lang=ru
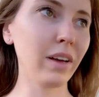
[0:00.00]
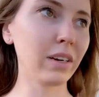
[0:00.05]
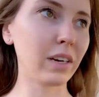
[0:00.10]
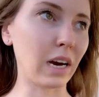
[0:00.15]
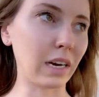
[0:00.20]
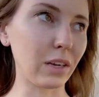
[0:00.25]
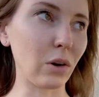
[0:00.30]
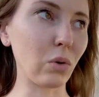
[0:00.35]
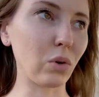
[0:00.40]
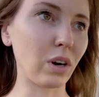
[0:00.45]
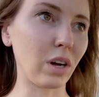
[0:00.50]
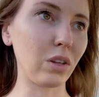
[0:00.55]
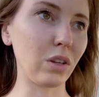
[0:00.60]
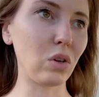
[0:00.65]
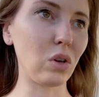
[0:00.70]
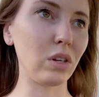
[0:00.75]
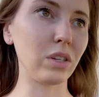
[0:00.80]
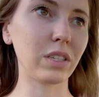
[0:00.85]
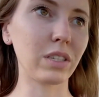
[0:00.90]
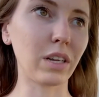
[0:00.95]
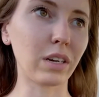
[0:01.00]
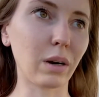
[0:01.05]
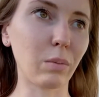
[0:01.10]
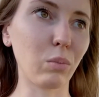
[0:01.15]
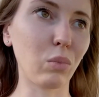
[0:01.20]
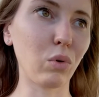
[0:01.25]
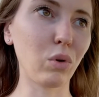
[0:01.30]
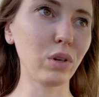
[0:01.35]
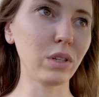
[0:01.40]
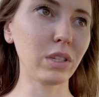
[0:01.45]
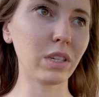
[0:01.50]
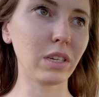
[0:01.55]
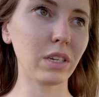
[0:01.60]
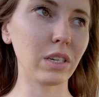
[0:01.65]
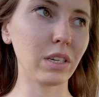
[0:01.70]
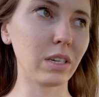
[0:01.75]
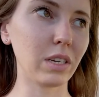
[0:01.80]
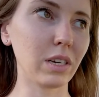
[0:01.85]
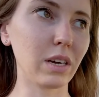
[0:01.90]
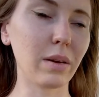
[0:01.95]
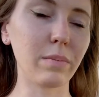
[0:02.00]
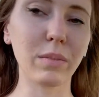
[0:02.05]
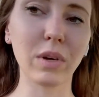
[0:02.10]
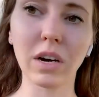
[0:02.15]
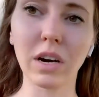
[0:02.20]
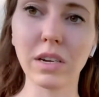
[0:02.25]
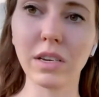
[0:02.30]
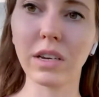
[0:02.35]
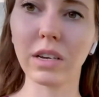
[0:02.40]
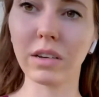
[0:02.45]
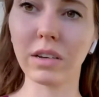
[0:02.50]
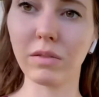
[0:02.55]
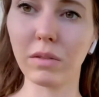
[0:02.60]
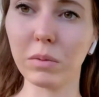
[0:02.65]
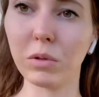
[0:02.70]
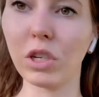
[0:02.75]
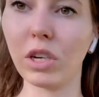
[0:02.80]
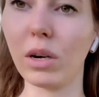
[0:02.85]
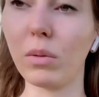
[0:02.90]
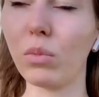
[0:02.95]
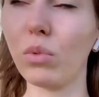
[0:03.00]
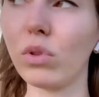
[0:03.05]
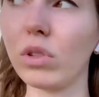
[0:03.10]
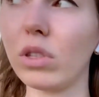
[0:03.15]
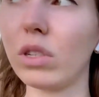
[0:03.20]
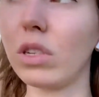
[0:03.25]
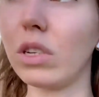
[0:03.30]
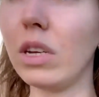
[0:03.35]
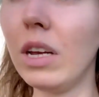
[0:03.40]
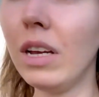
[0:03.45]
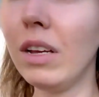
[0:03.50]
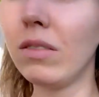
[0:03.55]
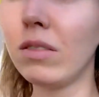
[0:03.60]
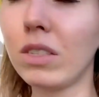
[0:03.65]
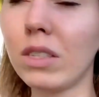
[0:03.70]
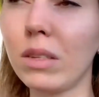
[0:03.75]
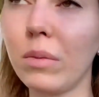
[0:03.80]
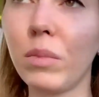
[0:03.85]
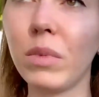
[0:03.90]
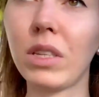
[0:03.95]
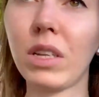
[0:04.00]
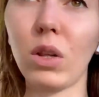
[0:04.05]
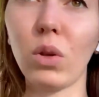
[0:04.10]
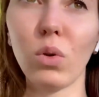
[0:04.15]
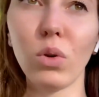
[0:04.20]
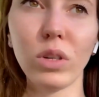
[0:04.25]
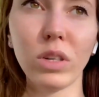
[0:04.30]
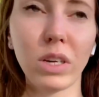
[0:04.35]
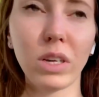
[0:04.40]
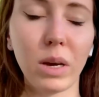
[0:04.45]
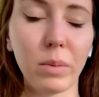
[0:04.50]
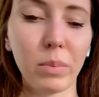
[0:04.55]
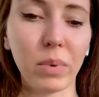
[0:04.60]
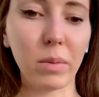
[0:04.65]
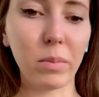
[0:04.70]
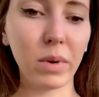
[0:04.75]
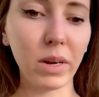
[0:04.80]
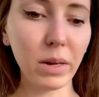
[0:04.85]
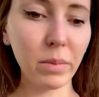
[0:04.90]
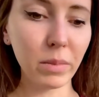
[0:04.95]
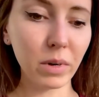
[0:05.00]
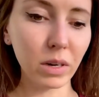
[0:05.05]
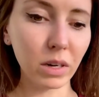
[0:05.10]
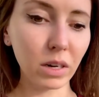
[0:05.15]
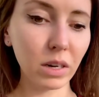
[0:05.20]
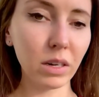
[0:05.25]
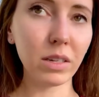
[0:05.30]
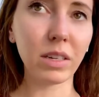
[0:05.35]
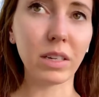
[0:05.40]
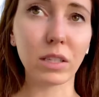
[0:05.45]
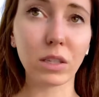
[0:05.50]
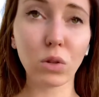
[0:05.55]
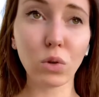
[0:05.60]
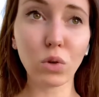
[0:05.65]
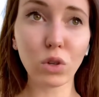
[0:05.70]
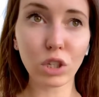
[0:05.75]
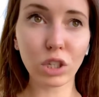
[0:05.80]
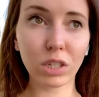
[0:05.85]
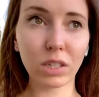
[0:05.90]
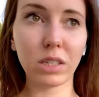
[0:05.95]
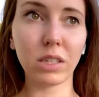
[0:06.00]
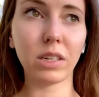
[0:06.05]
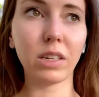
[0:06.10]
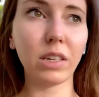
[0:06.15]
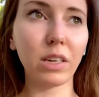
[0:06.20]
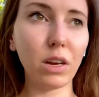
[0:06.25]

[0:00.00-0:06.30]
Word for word: как я укололась на работе и о механике вообще работы стоматологии, о проблемах, о сложностях.